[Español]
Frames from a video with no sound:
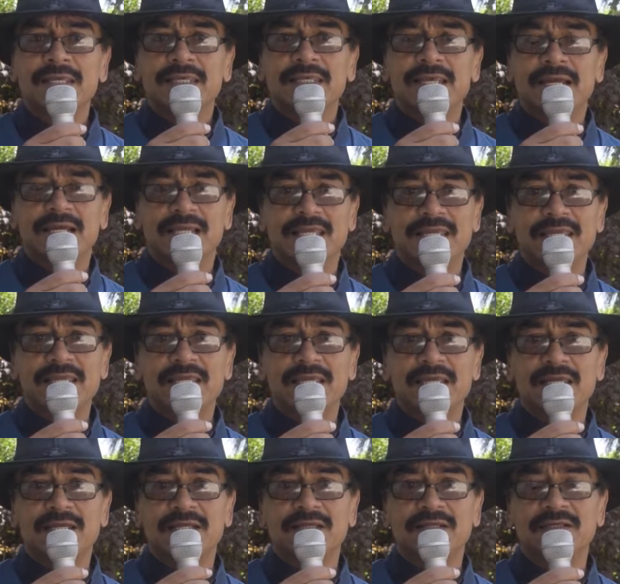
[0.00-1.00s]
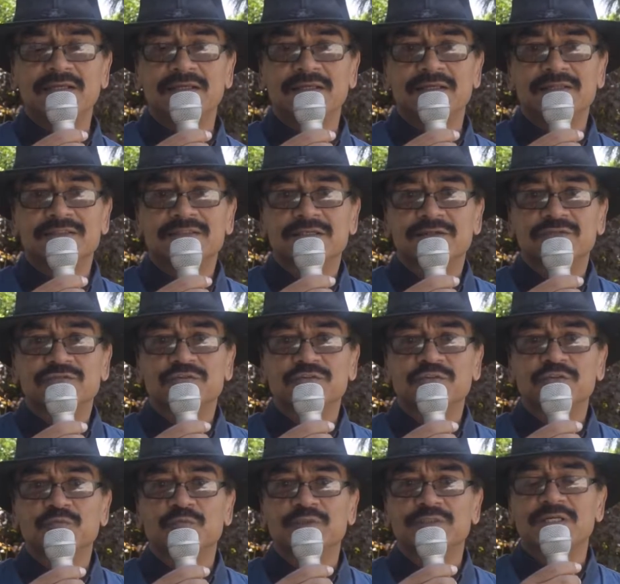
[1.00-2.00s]
Y aquí en Estados
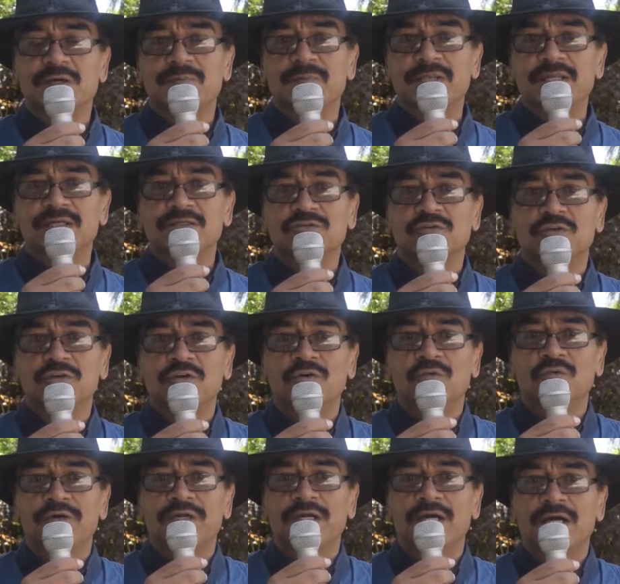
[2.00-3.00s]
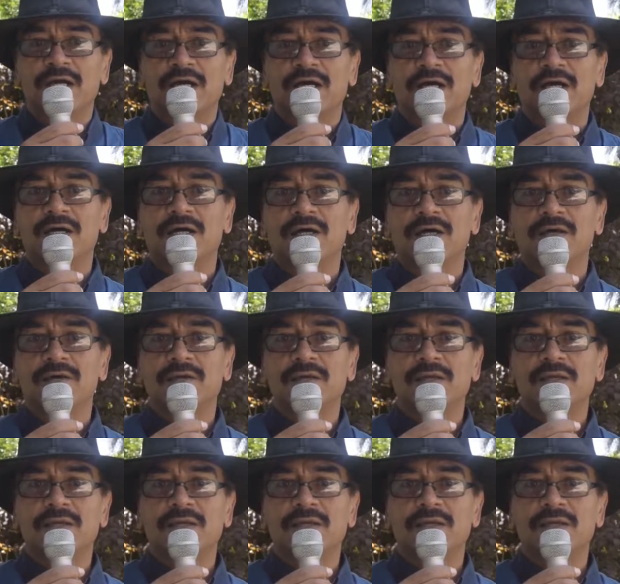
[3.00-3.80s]
Unidos, pues apenas hoy lo voy a,